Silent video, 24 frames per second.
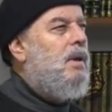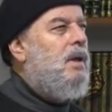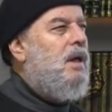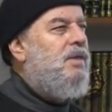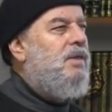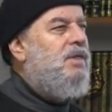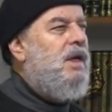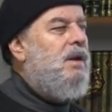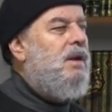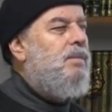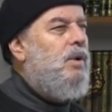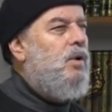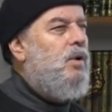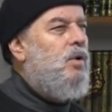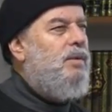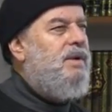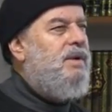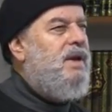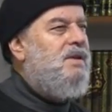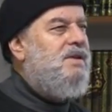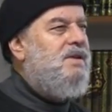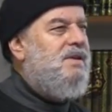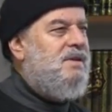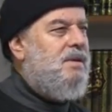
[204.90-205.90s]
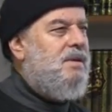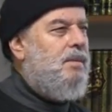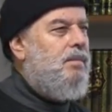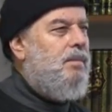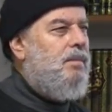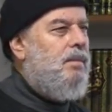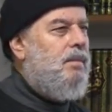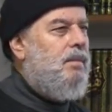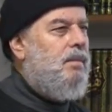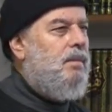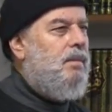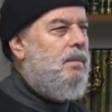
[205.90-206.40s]
كثير منهم يجزم
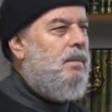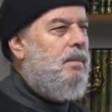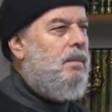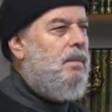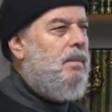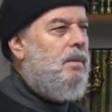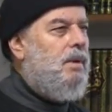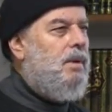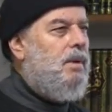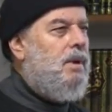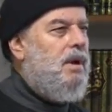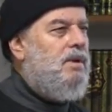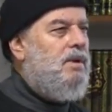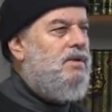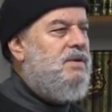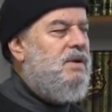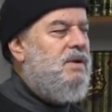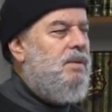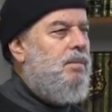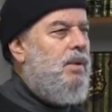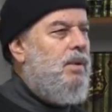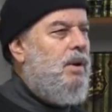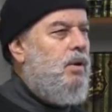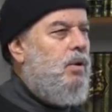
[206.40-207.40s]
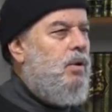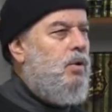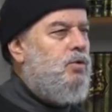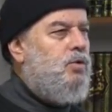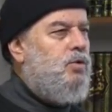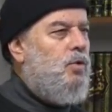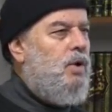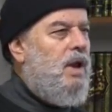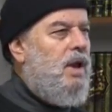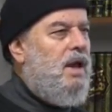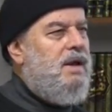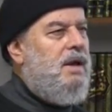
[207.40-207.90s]
يجزم
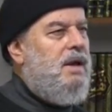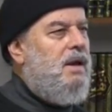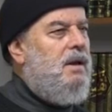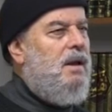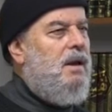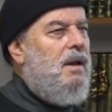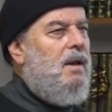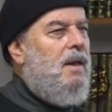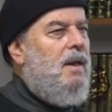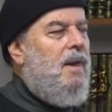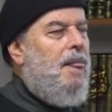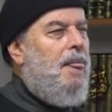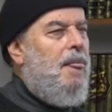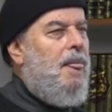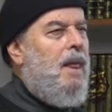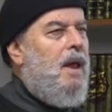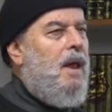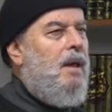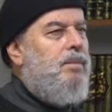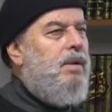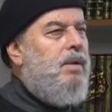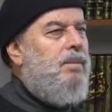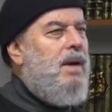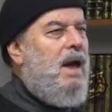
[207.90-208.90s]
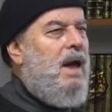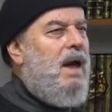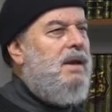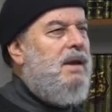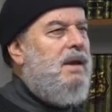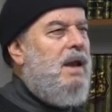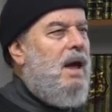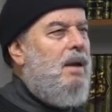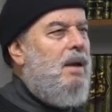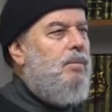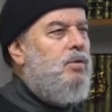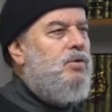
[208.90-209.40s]
بالحصول لكن بما
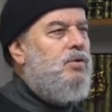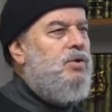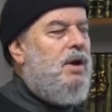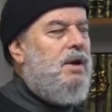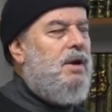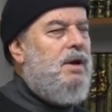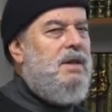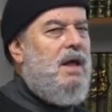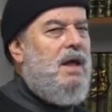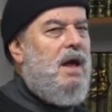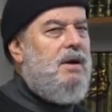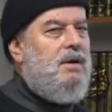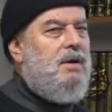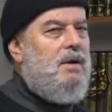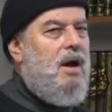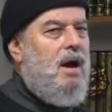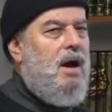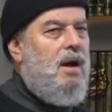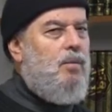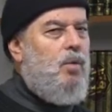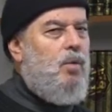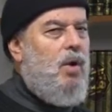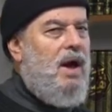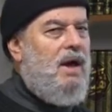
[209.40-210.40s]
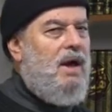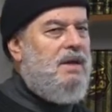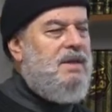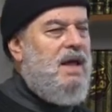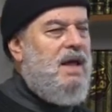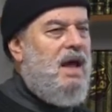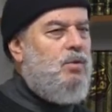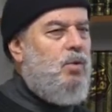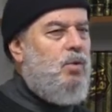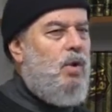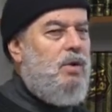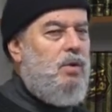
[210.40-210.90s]
أنها مجرد أرقام
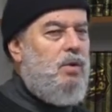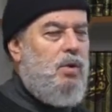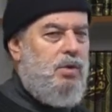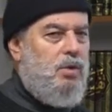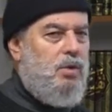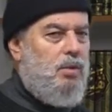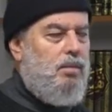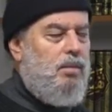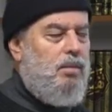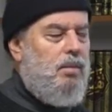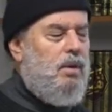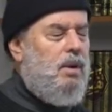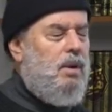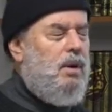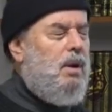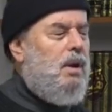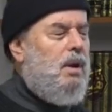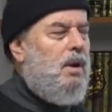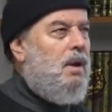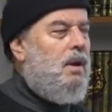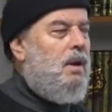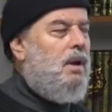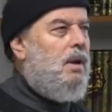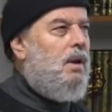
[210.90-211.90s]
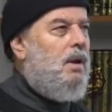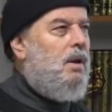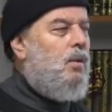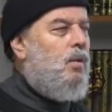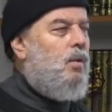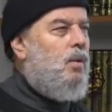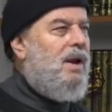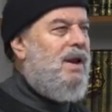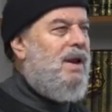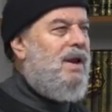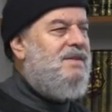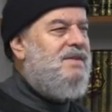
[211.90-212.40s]
وأعداد ونظم
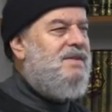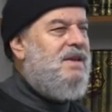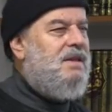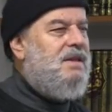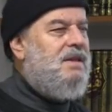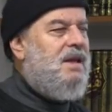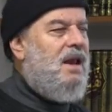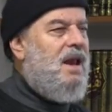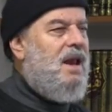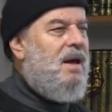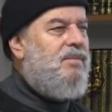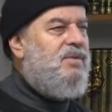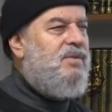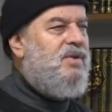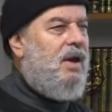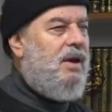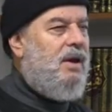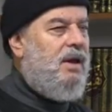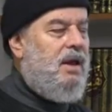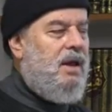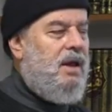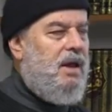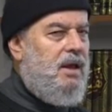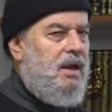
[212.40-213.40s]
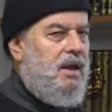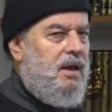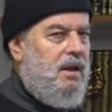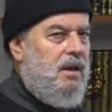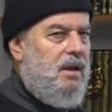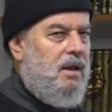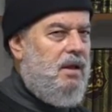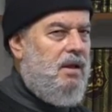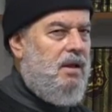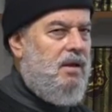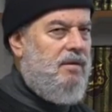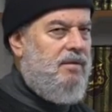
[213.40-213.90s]
وليست كلام
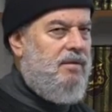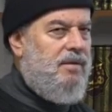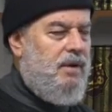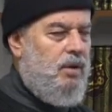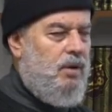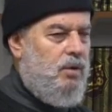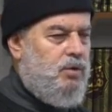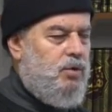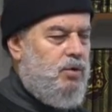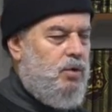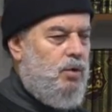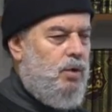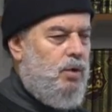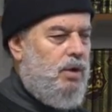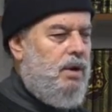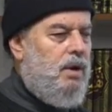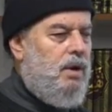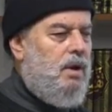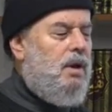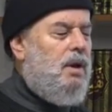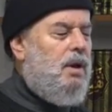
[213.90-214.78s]
صريح في حصول